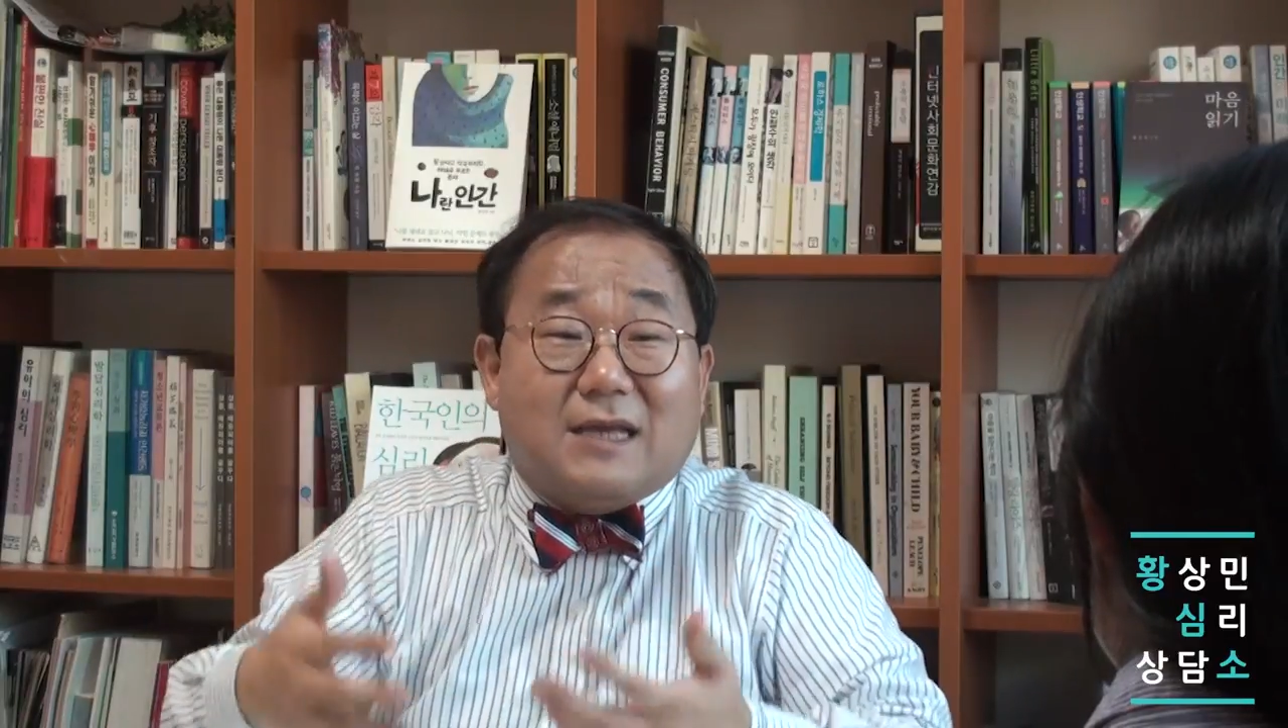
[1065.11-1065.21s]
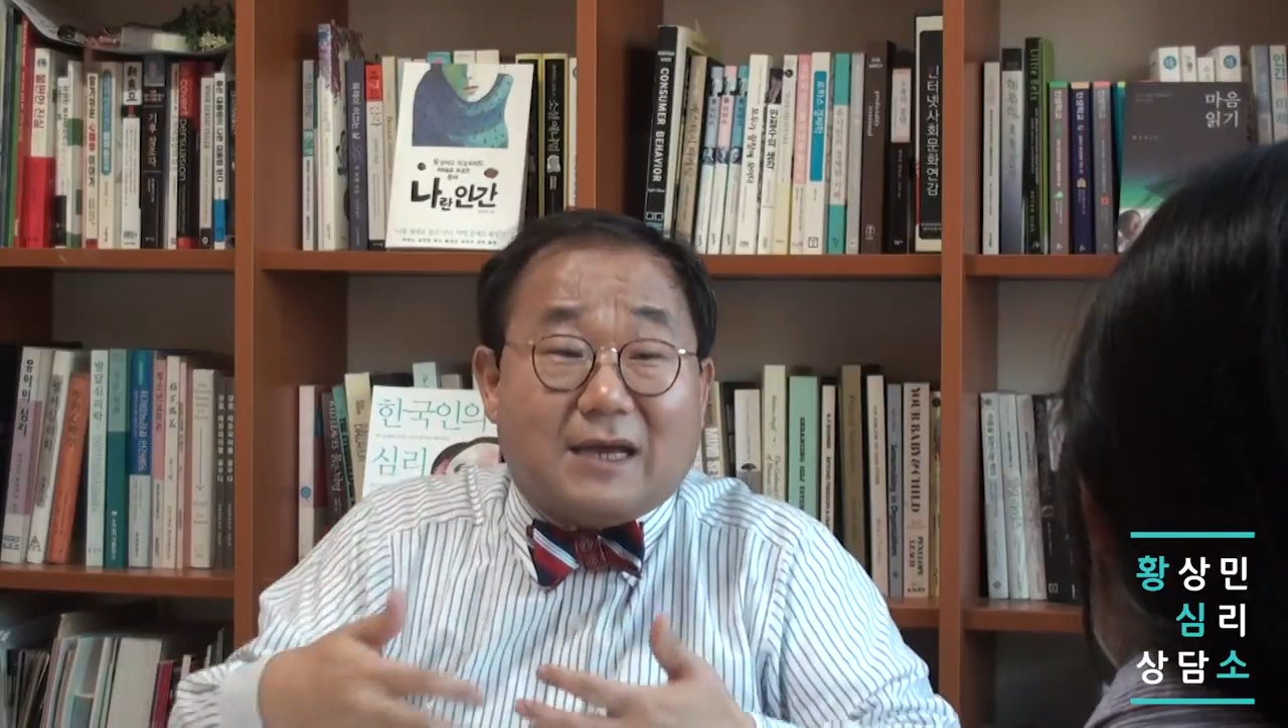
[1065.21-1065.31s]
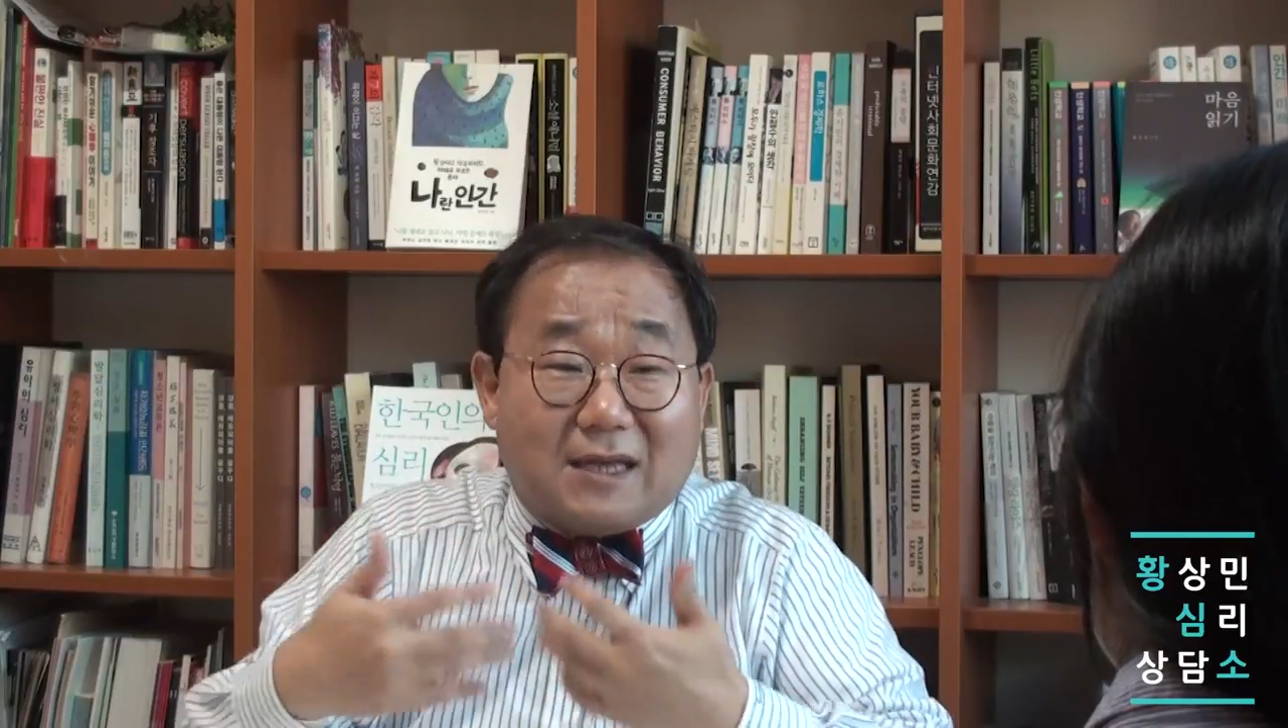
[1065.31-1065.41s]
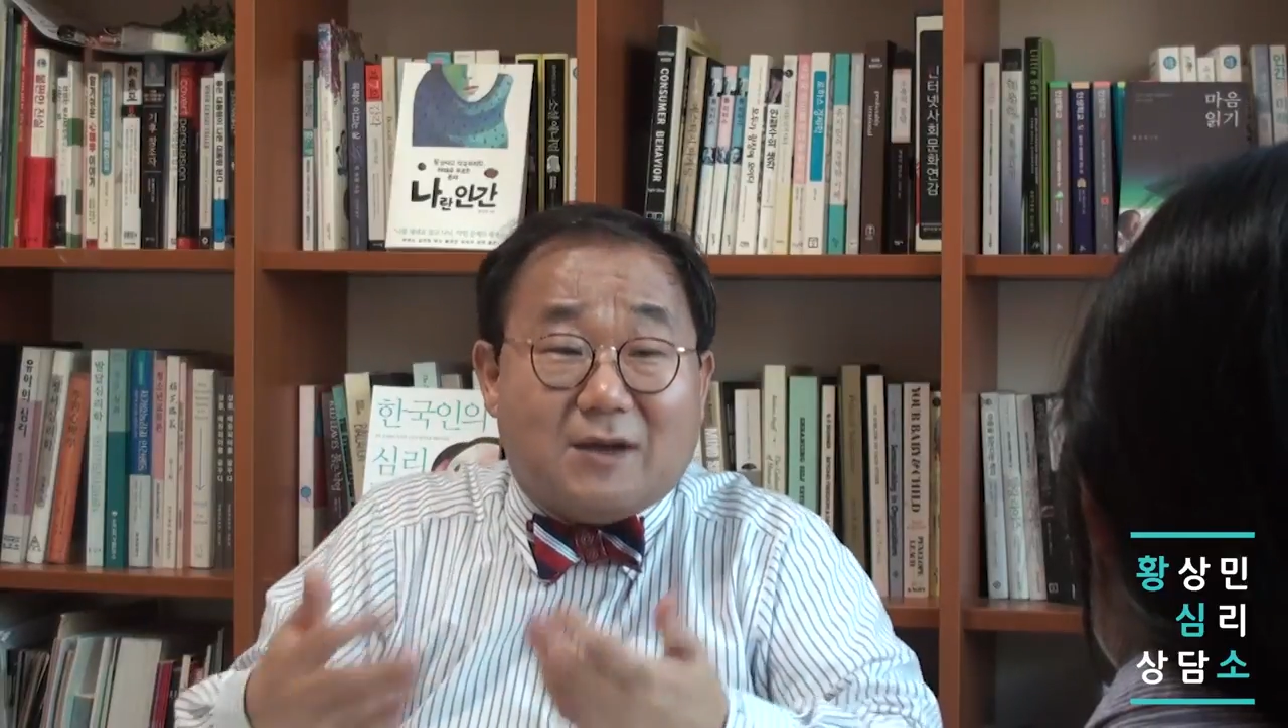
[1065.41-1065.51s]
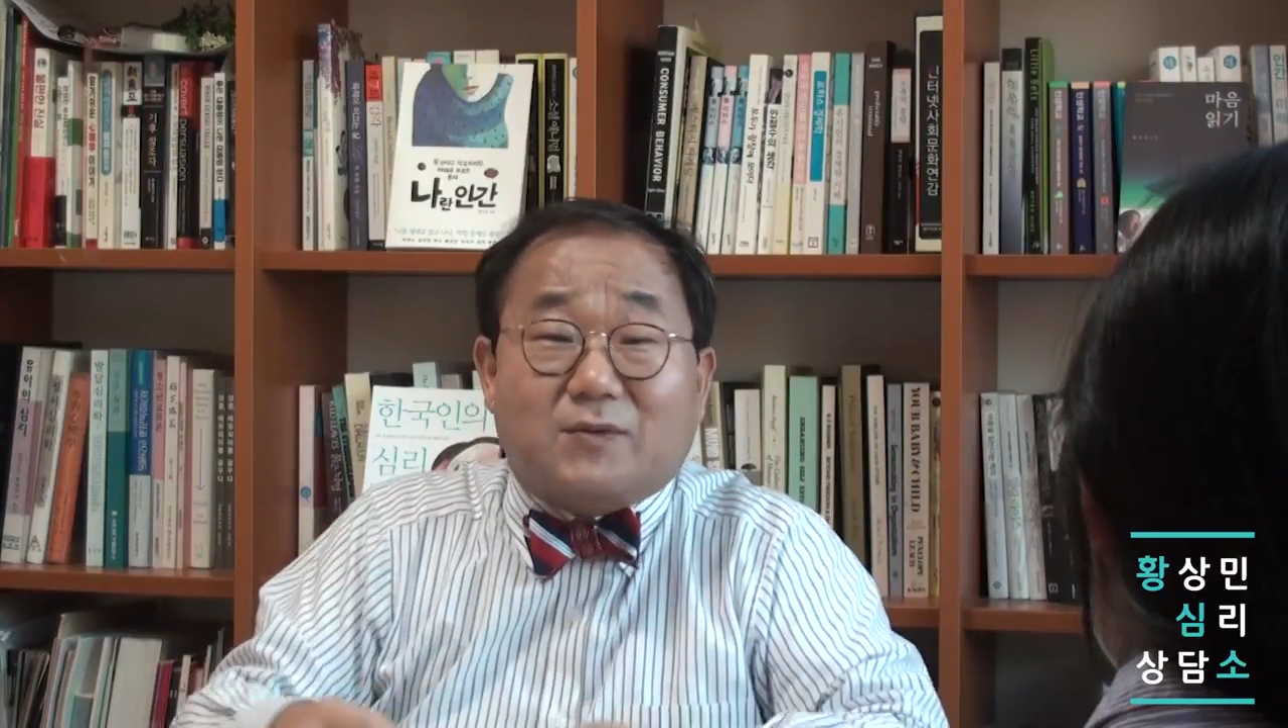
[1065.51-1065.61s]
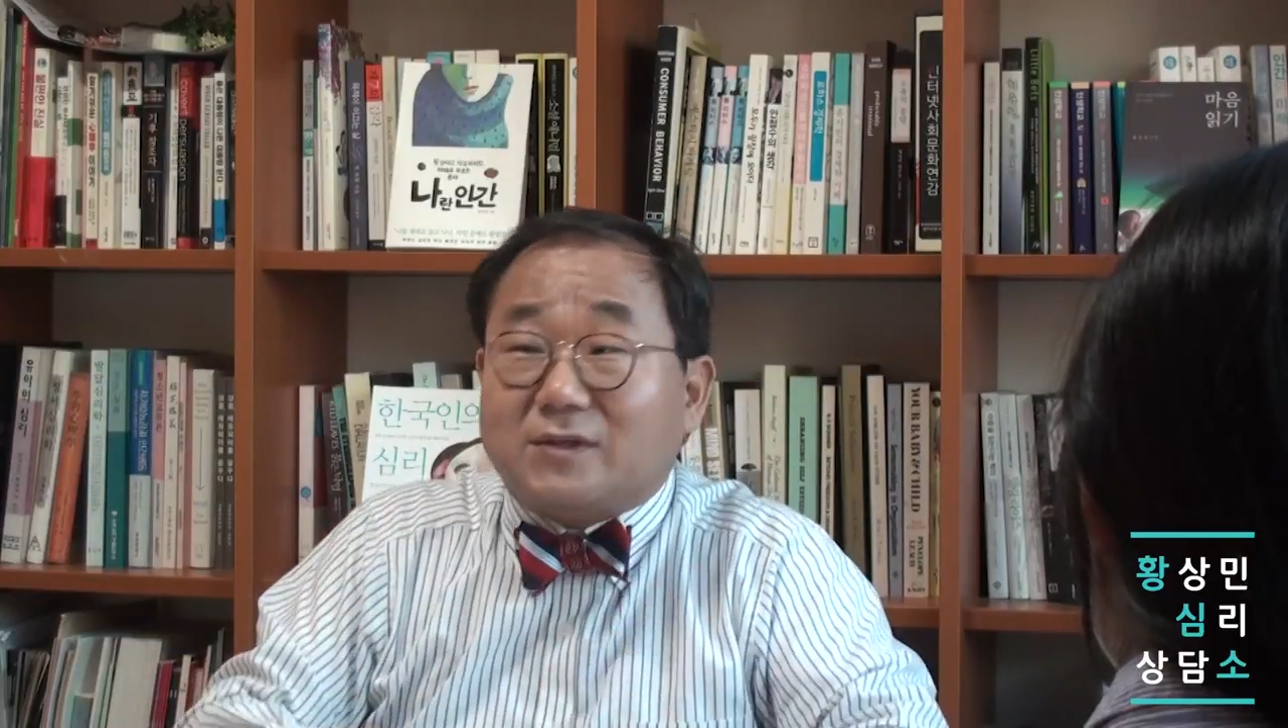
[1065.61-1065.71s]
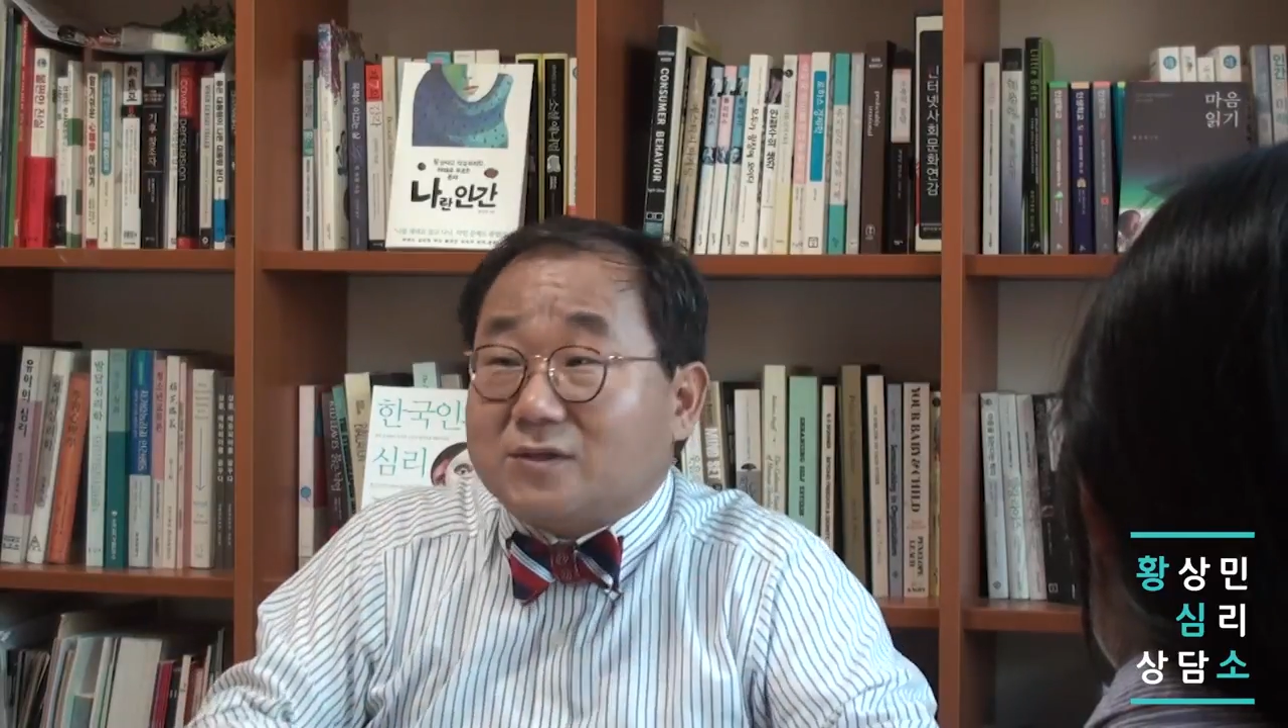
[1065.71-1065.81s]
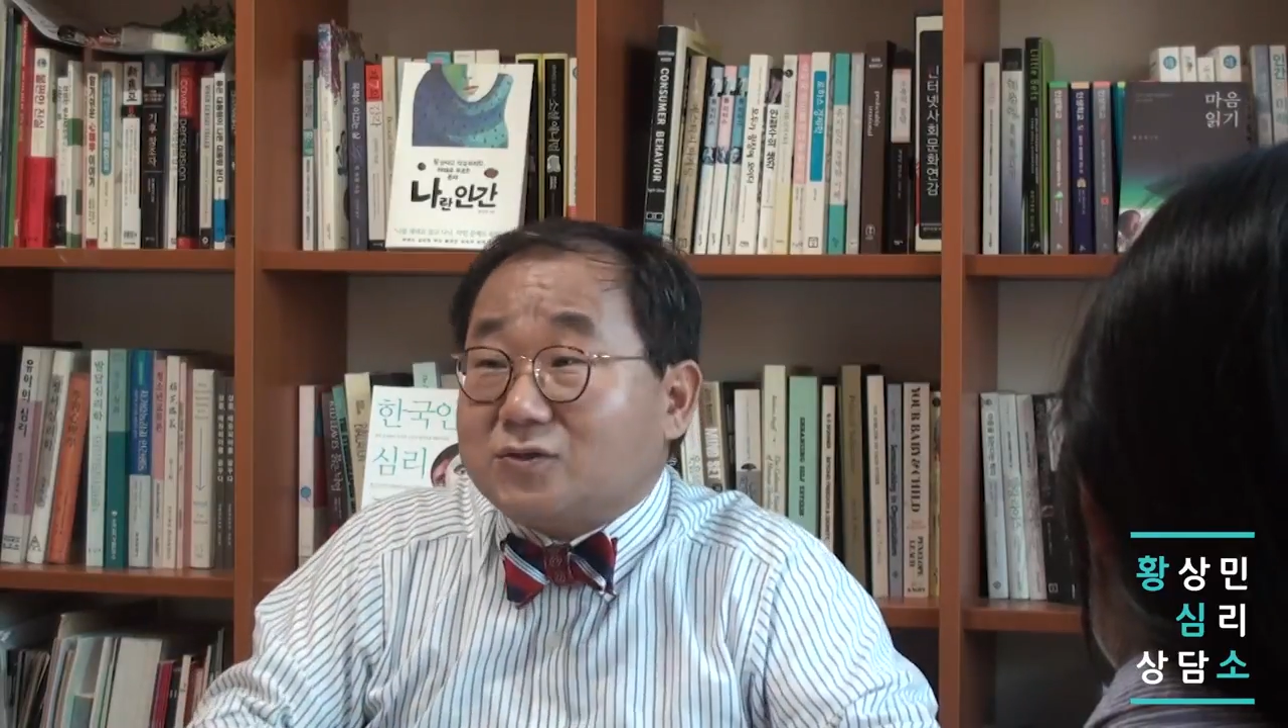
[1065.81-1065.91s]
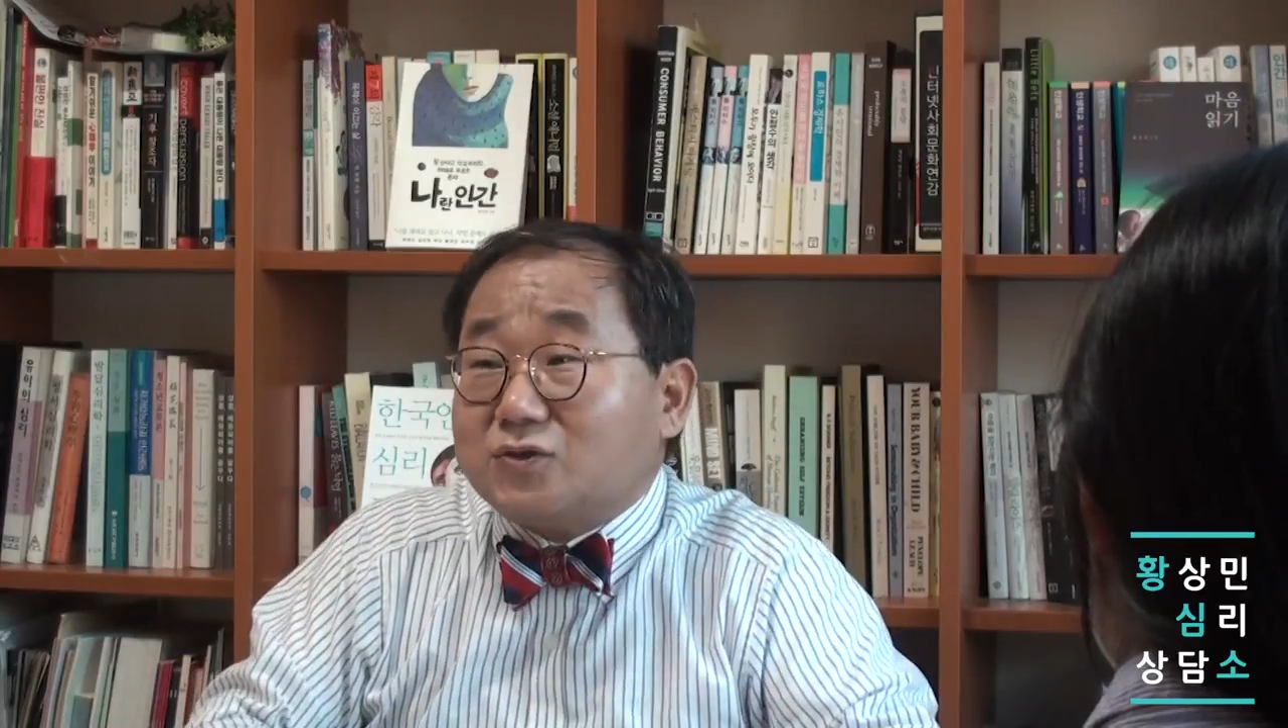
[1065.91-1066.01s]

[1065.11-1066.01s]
이야기하고 있는